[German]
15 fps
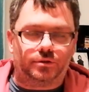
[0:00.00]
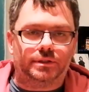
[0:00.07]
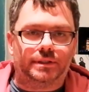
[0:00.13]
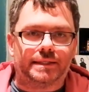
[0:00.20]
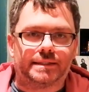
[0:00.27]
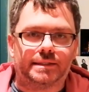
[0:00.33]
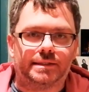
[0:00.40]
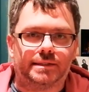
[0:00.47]
und
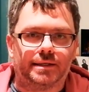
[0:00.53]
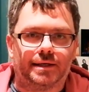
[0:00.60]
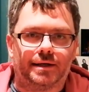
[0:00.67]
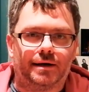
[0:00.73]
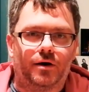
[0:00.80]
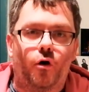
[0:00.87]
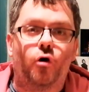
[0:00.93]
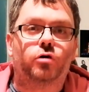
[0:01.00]
es ist
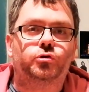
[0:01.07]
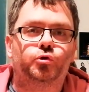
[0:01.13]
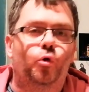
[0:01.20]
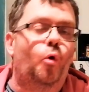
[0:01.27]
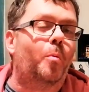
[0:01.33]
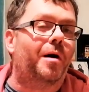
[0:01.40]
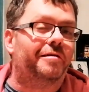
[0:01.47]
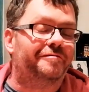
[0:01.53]
ja
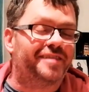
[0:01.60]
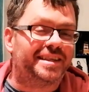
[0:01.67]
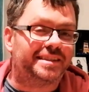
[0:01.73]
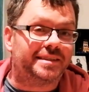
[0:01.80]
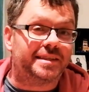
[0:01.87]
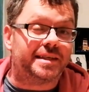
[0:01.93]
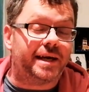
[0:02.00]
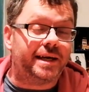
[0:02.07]

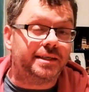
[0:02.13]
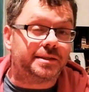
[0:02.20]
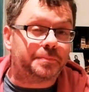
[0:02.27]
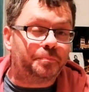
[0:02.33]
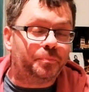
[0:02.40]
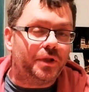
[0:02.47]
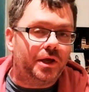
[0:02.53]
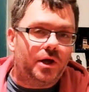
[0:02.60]
Oktoberfestzeit.
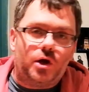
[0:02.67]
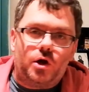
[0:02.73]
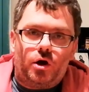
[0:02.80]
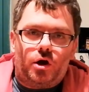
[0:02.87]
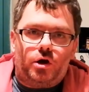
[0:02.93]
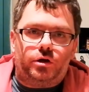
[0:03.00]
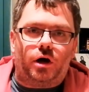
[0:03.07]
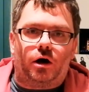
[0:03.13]

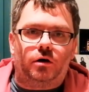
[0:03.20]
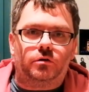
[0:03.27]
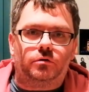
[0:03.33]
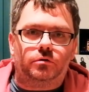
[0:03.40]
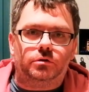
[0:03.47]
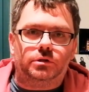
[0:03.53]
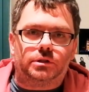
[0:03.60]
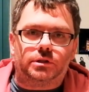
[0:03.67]
Ja,
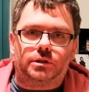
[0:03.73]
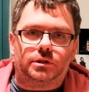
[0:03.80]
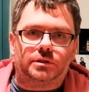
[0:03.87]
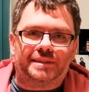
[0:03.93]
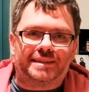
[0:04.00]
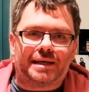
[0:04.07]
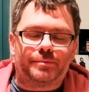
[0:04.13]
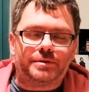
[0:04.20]
und äh,
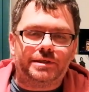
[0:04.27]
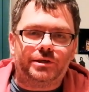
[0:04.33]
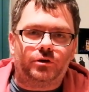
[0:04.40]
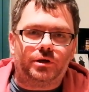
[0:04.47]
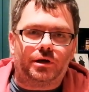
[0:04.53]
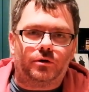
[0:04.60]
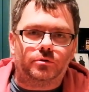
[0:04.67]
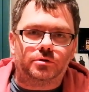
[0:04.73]
das kann man sich auch
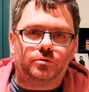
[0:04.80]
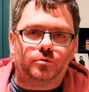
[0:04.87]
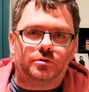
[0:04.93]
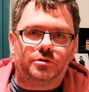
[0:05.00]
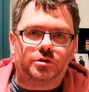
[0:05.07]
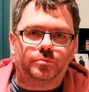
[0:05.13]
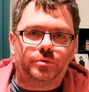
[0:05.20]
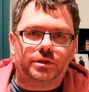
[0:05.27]
nach Hause
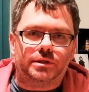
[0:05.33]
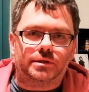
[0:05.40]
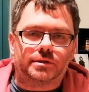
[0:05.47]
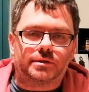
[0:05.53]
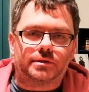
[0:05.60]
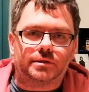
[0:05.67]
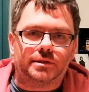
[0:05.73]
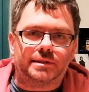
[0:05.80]
holen,
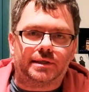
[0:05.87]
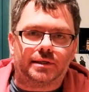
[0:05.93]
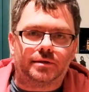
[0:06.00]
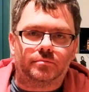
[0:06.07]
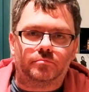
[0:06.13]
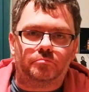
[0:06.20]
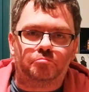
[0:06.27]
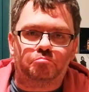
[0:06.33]
zumindest in
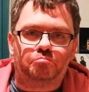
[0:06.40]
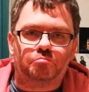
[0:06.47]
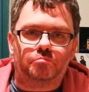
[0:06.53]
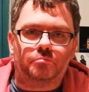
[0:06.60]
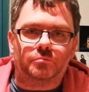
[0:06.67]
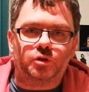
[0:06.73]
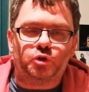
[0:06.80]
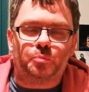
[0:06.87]
Sachen
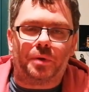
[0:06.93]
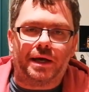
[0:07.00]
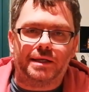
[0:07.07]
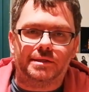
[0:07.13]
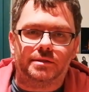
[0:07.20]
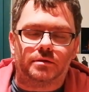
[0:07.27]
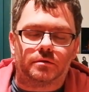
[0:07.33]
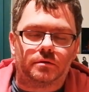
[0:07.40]

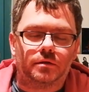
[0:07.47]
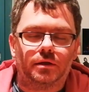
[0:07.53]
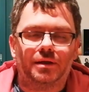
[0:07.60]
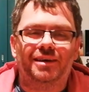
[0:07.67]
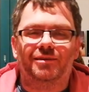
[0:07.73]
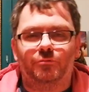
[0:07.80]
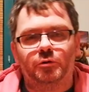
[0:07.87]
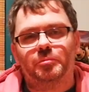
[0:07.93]
Speisen.
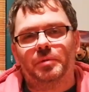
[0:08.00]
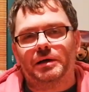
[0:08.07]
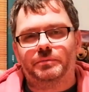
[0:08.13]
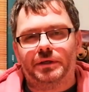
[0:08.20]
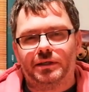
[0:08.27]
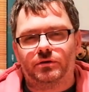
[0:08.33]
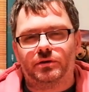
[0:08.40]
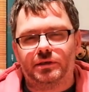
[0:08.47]
Wobei ich
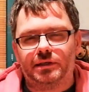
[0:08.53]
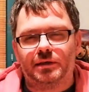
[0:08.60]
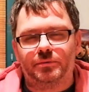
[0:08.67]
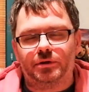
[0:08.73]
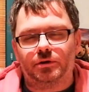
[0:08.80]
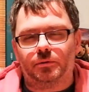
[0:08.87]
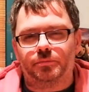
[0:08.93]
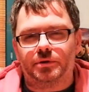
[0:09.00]
mir nicht so sicher
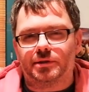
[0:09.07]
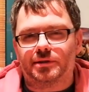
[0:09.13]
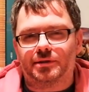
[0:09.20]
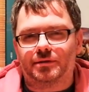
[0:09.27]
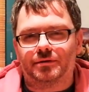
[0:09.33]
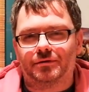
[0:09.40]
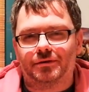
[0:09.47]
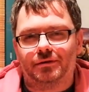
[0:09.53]
bin, ob
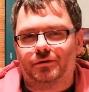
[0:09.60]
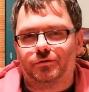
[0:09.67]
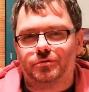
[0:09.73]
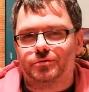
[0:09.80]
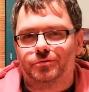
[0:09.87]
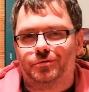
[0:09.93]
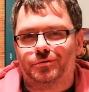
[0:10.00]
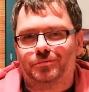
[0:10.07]
es
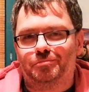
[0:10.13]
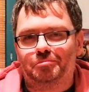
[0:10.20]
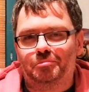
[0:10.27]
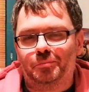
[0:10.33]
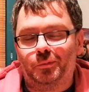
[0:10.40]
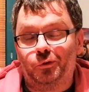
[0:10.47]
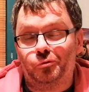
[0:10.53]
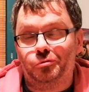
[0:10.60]
genauso
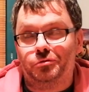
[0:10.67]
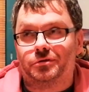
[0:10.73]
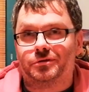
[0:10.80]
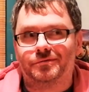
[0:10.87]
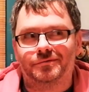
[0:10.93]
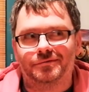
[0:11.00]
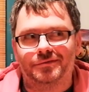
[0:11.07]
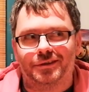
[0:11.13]
gut
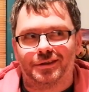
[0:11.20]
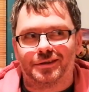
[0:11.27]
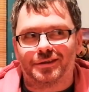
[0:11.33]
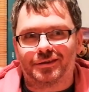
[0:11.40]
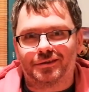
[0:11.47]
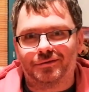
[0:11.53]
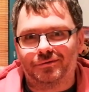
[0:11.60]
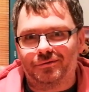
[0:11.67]

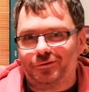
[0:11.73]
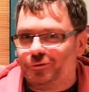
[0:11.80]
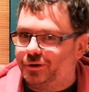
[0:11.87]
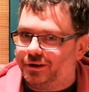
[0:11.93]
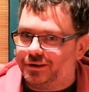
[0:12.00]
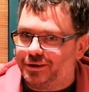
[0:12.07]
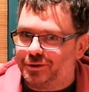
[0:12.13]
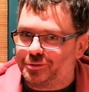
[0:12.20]
ist
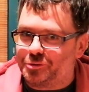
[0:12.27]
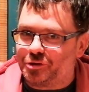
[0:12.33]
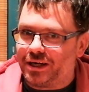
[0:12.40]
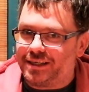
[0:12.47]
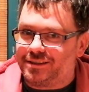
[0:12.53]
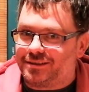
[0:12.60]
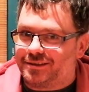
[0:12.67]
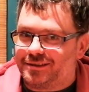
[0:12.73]
oder genauso
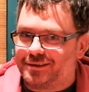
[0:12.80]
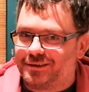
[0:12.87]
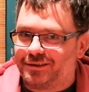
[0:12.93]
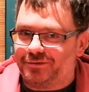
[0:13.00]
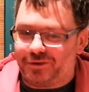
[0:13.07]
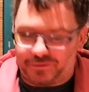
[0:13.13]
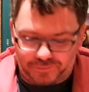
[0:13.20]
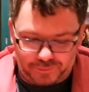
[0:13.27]
schlecht ist
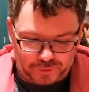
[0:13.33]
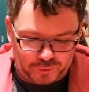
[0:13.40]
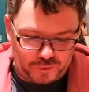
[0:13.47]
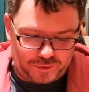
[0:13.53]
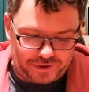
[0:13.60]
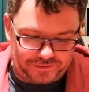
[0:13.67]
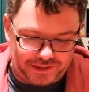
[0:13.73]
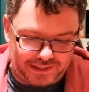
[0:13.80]
wie auf dem
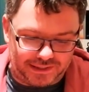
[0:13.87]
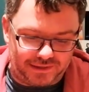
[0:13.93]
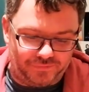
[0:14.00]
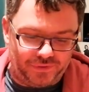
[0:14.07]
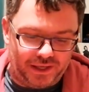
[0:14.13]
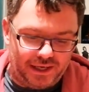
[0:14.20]
Oktoberfest.